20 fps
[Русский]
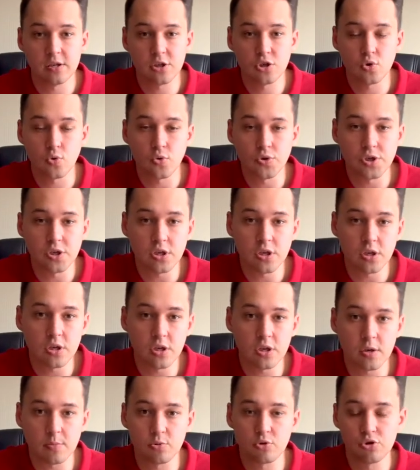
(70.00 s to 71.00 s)

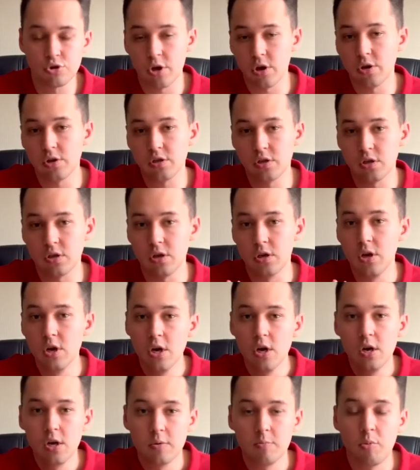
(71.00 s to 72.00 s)
дискуссии, обсуждаются
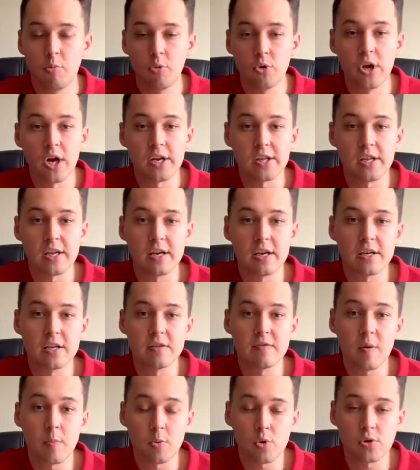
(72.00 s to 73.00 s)
популярные
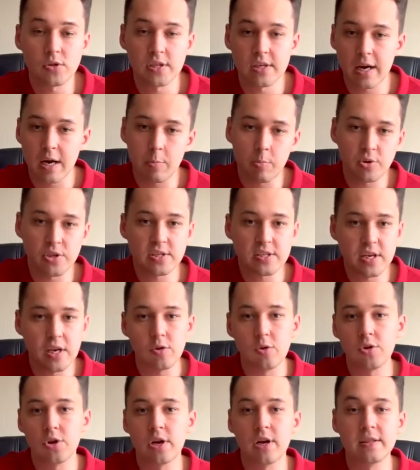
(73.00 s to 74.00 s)
какие-то вопросы, как по
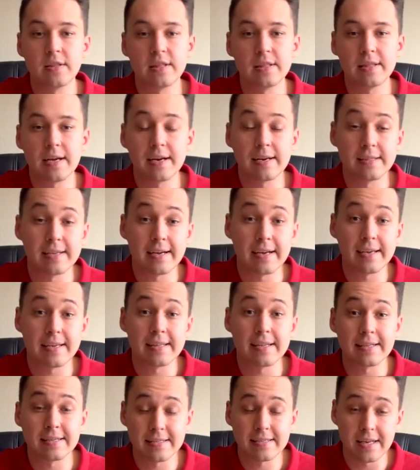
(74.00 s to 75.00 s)
дизайну, так и на
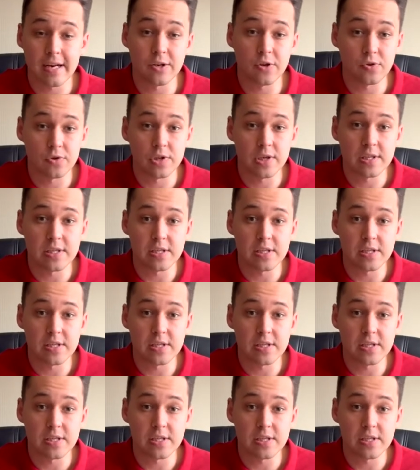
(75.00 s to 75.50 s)
какие-то отстраненные